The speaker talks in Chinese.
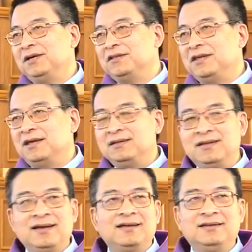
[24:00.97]
每个
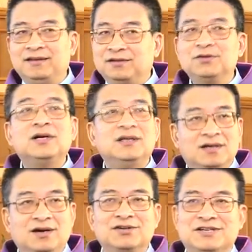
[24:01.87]
年代，你都可以
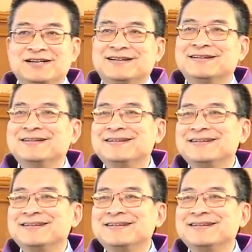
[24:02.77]
考证。